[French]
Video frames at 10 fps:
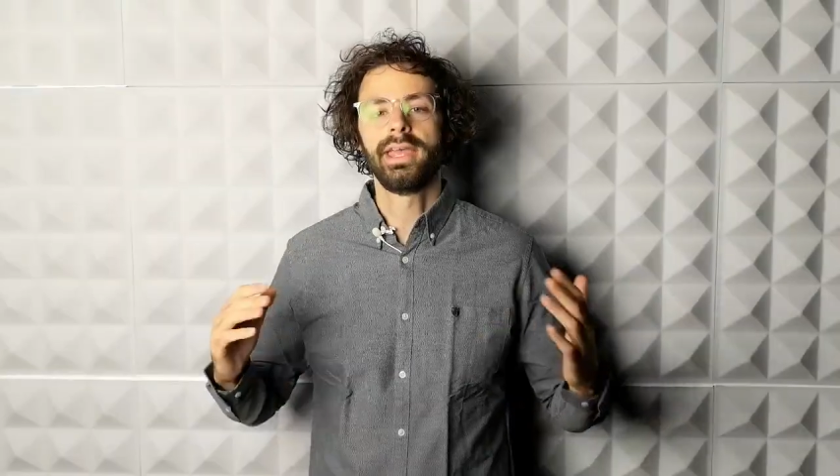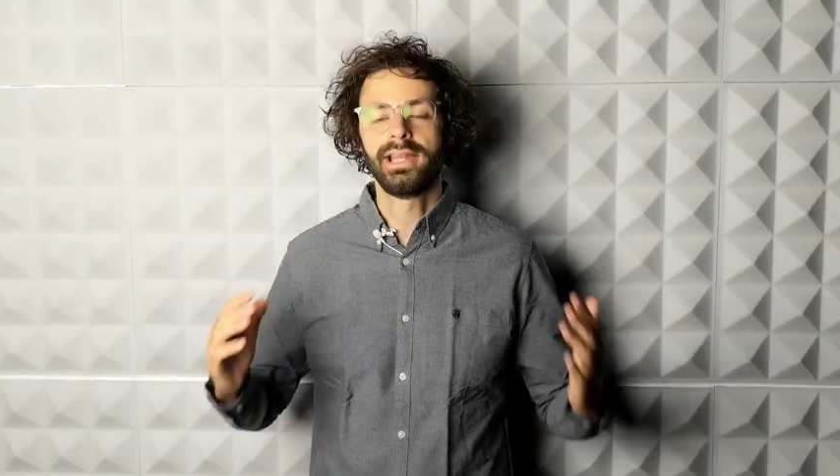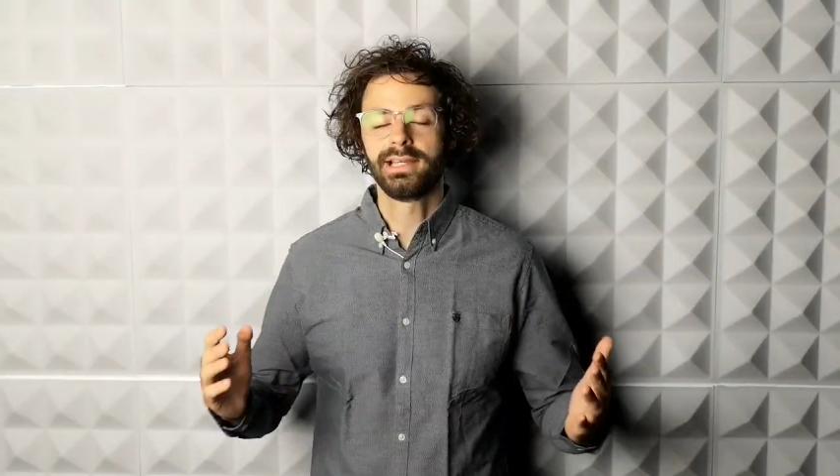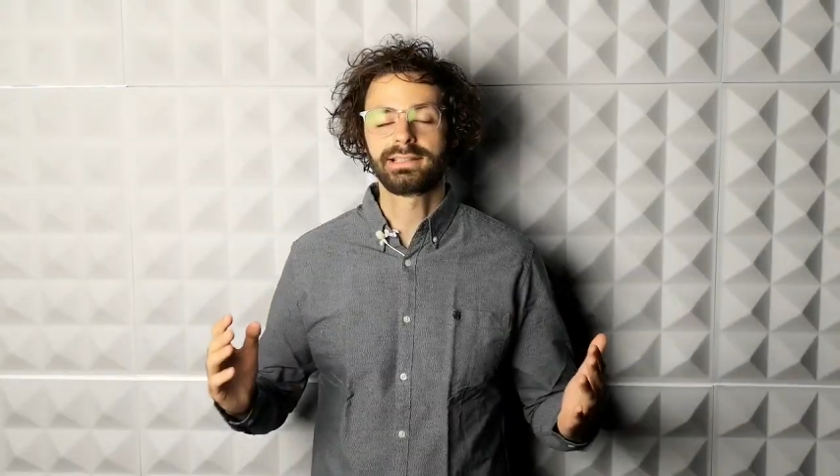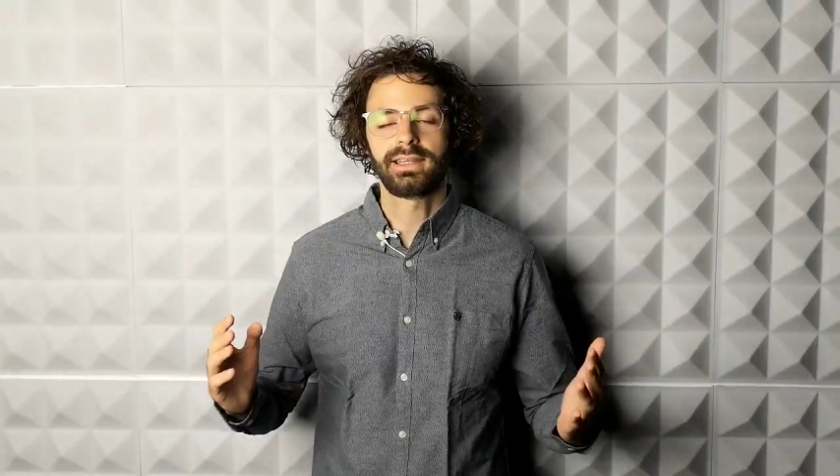
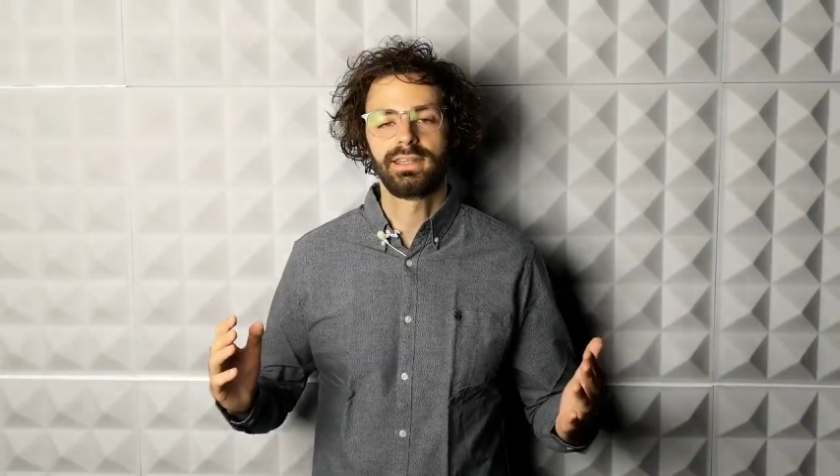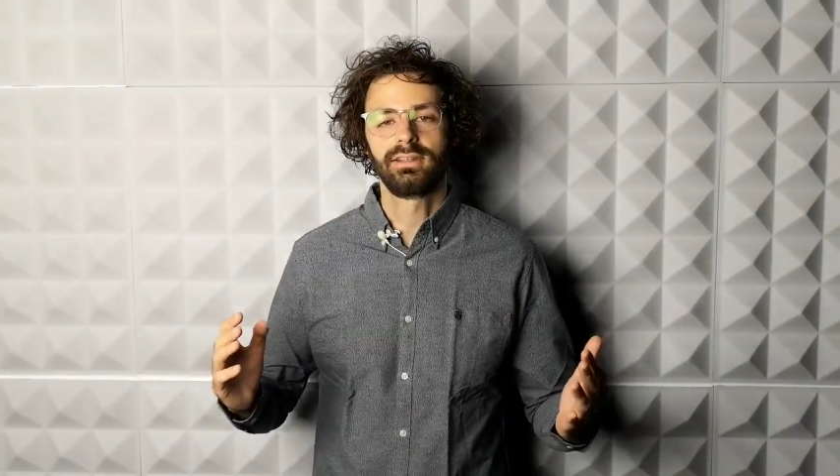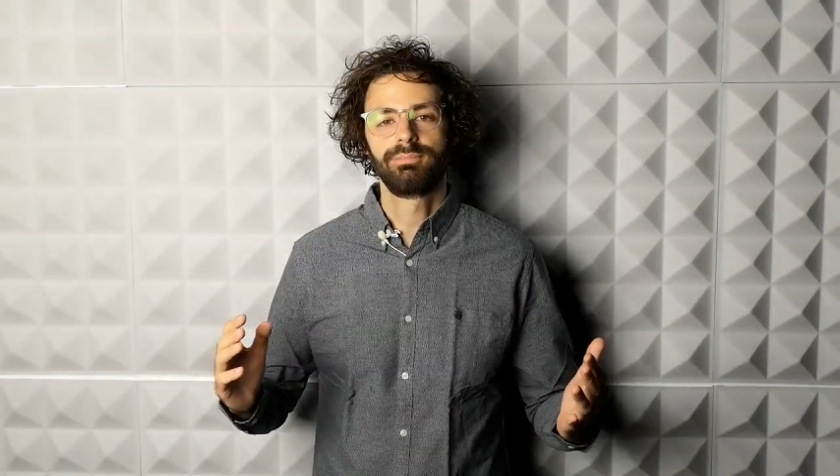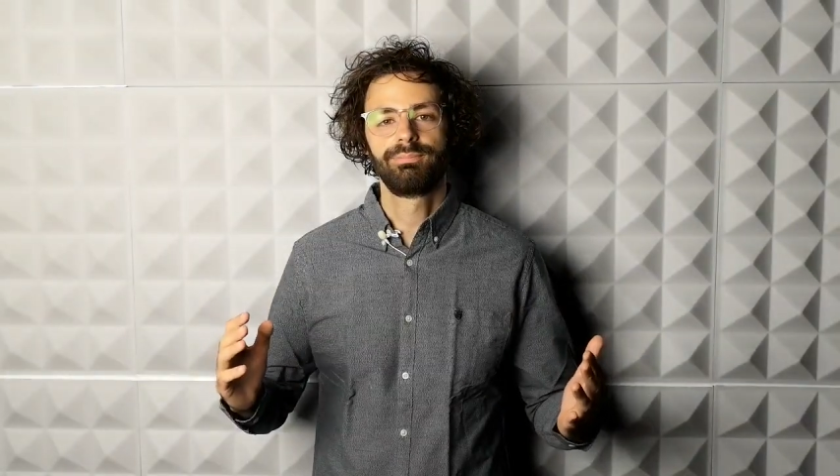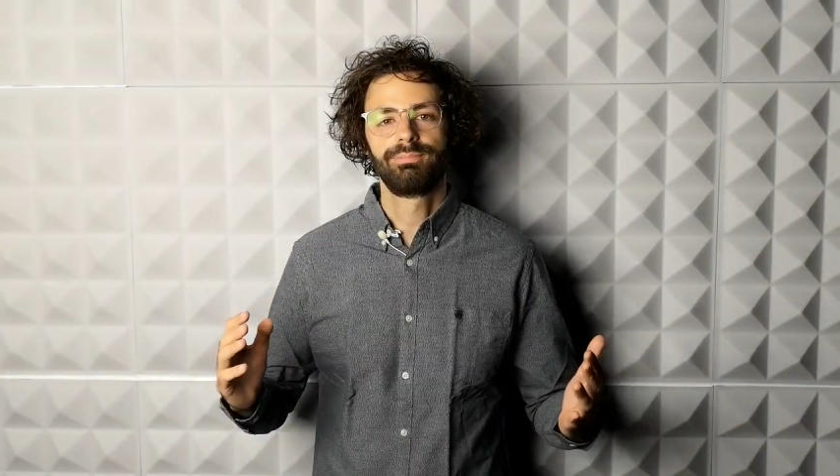
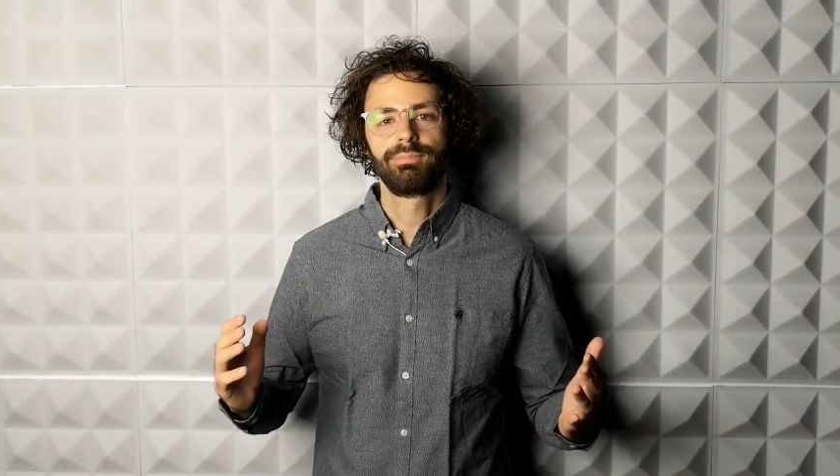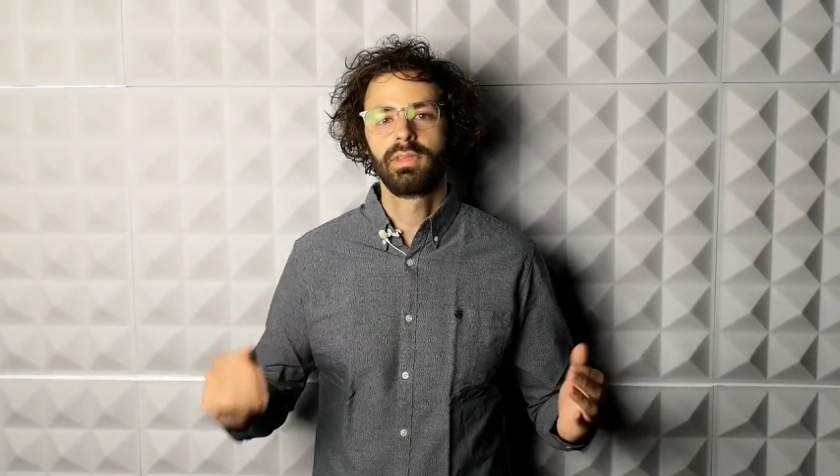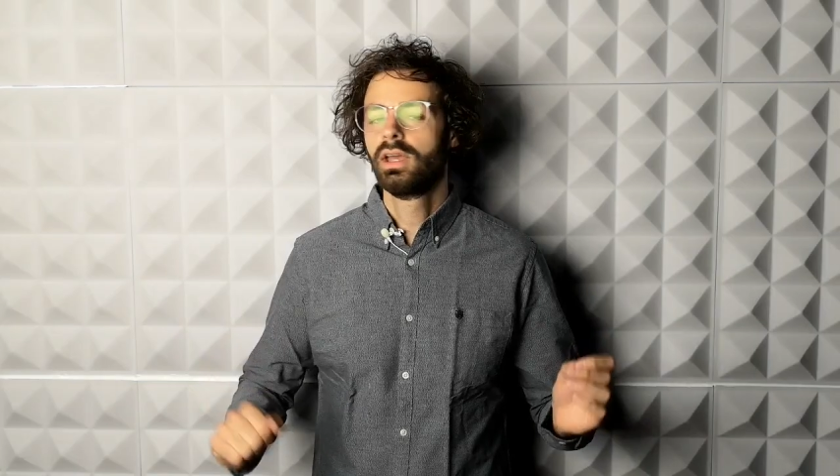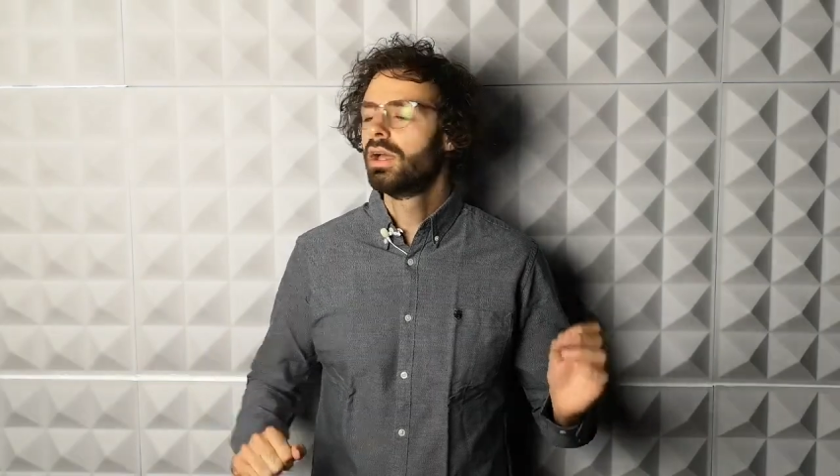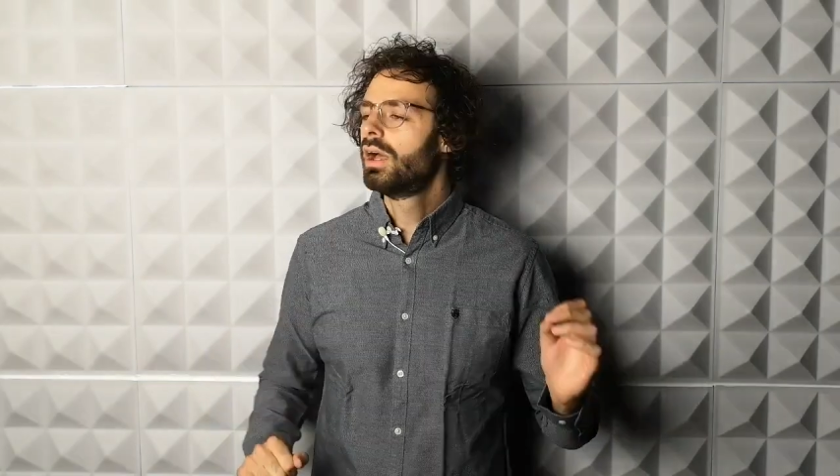électriques.
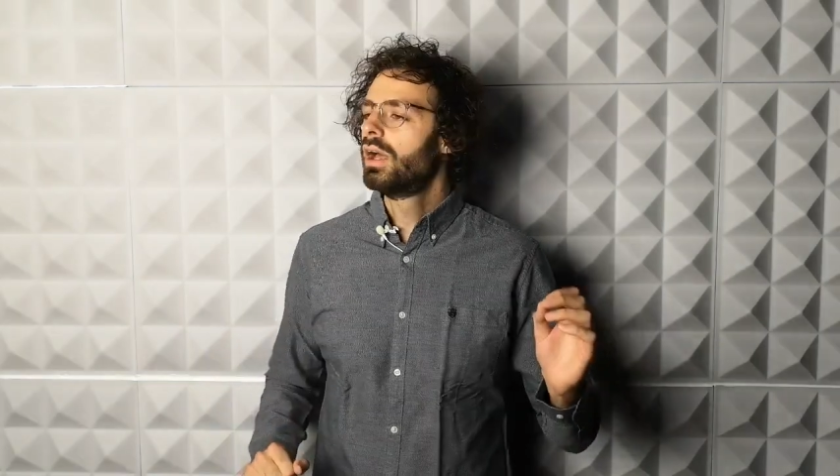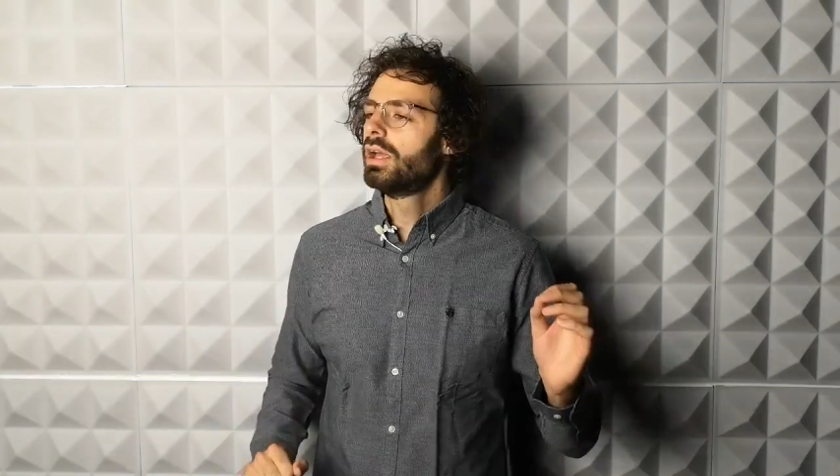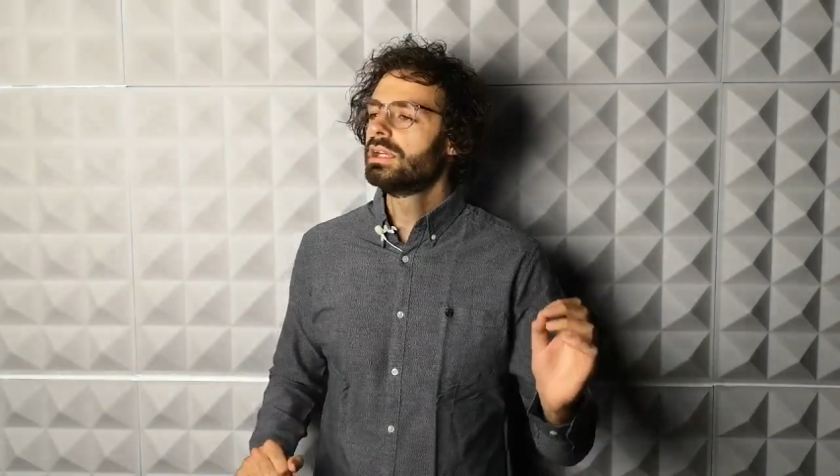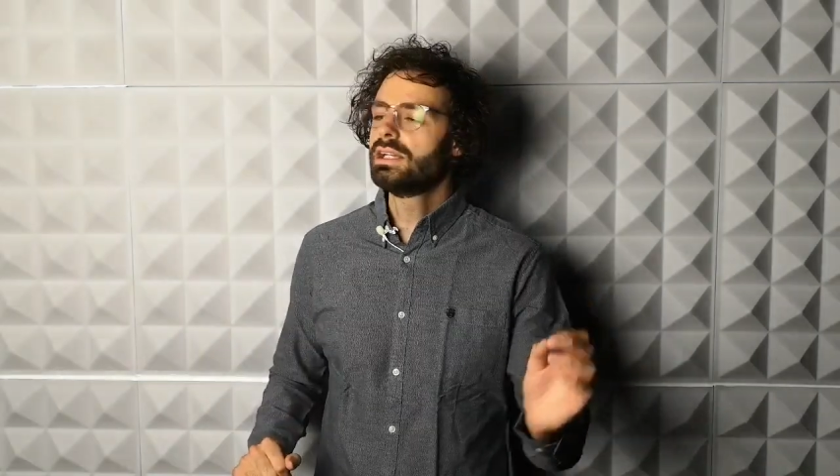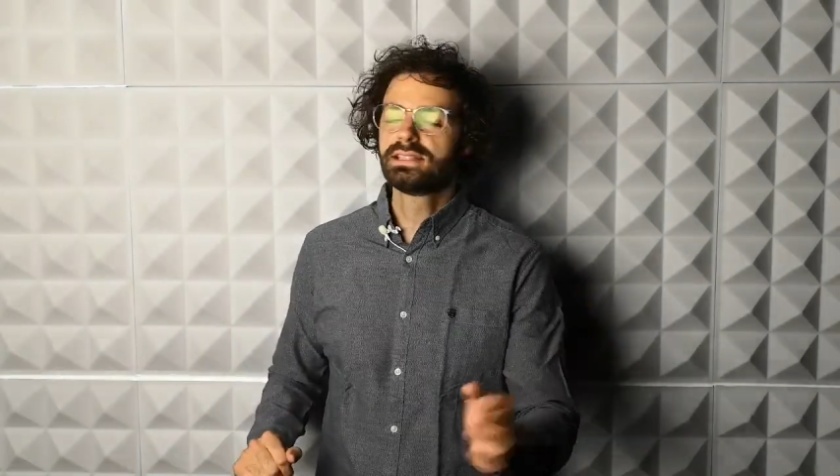Il